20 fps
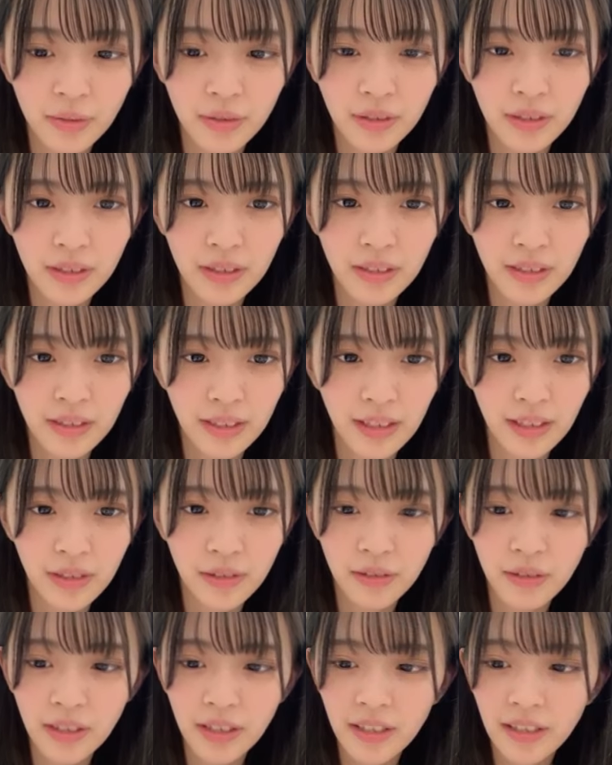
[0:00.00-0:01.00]

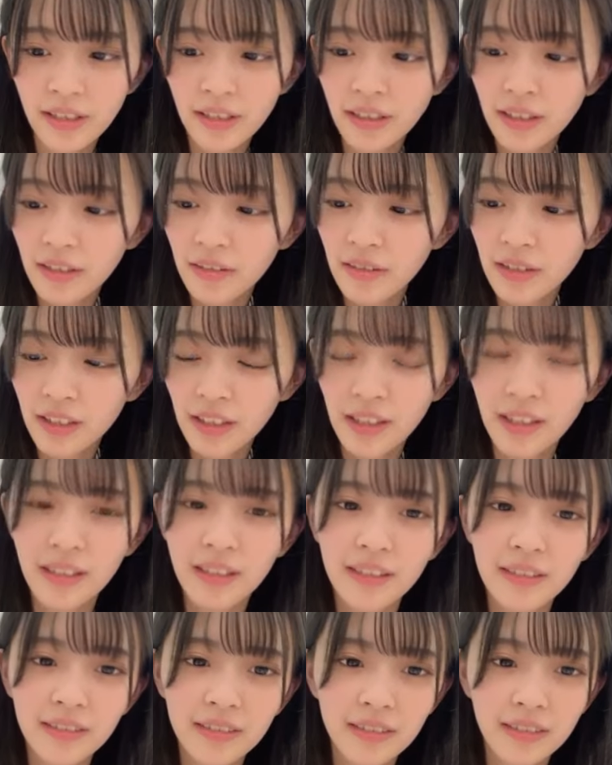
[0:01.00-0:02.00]
そう弥生かわ
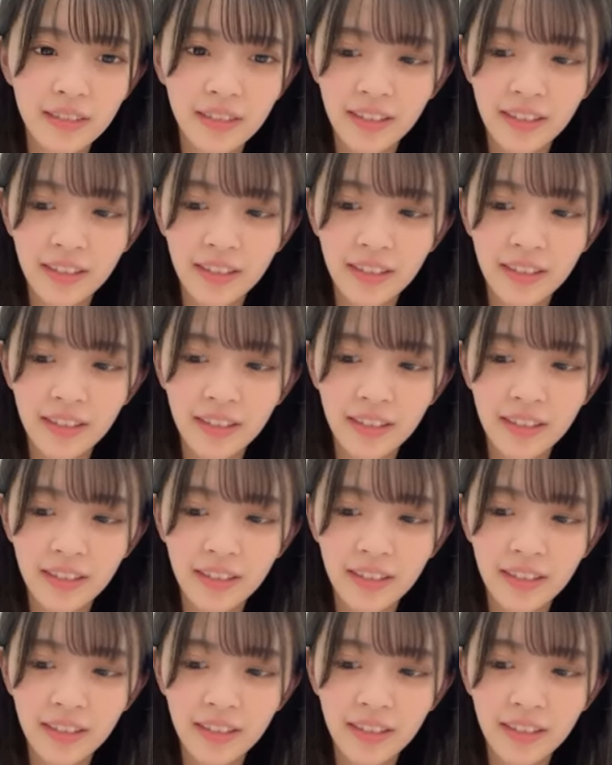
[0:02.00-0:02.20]
いい